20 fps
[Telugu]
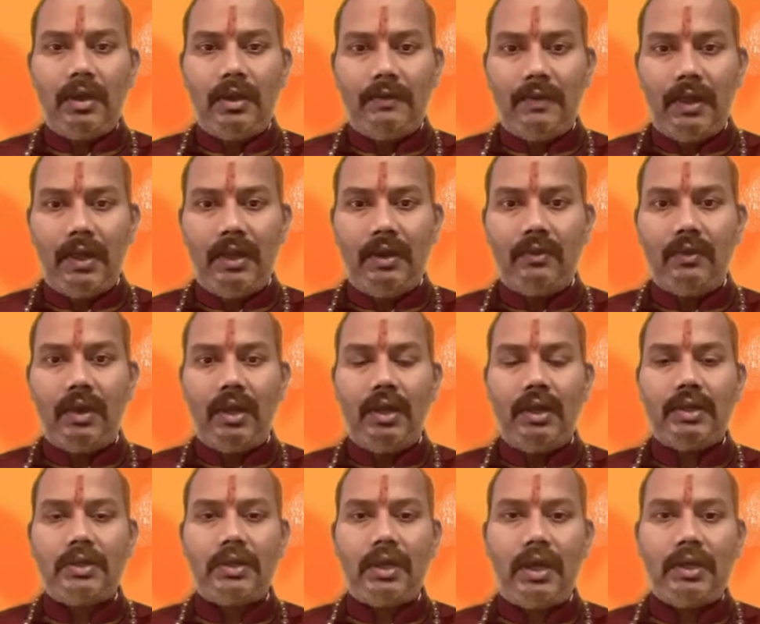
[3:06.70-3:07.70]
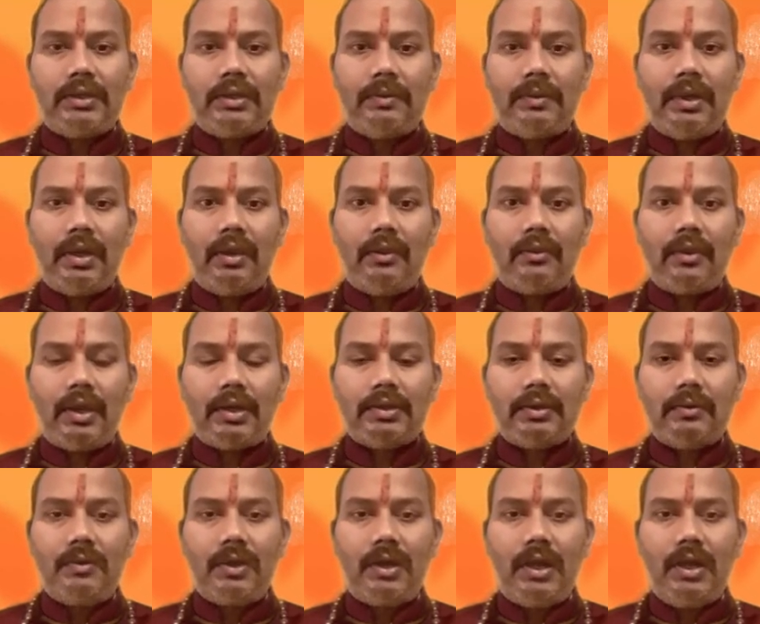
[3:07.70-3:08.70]
ఇవన్నీ కూడా సాధ్యమయ్యే
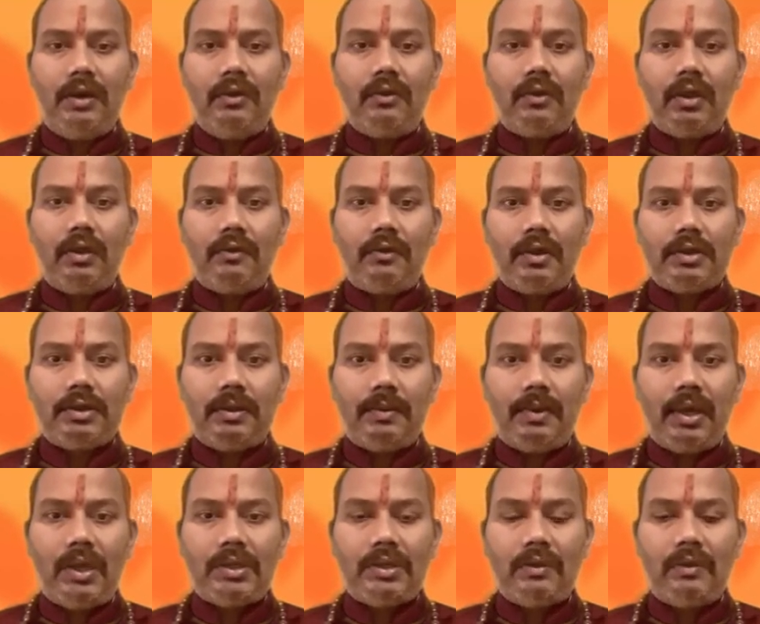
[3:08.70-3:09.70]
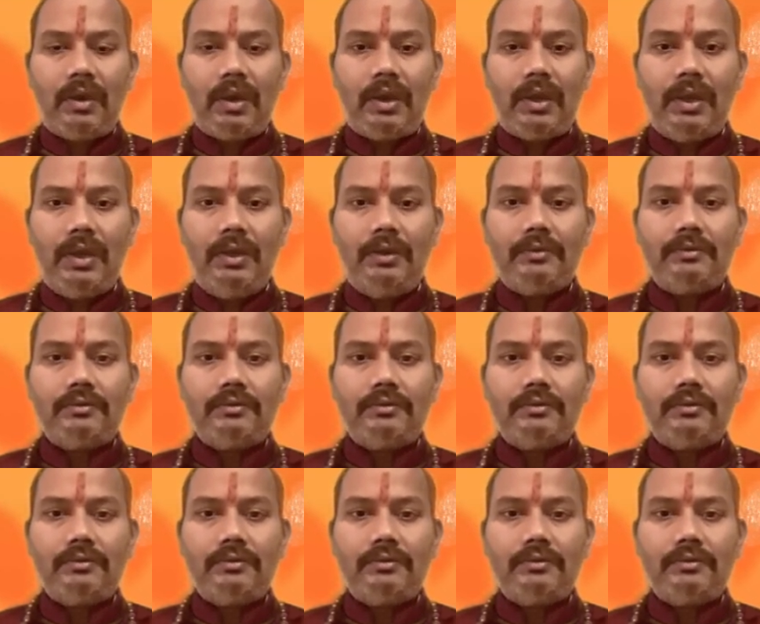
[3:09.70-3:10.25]
అవకాశం ఉంటాయి ఈ ఒక వృషభ రాశి వారికి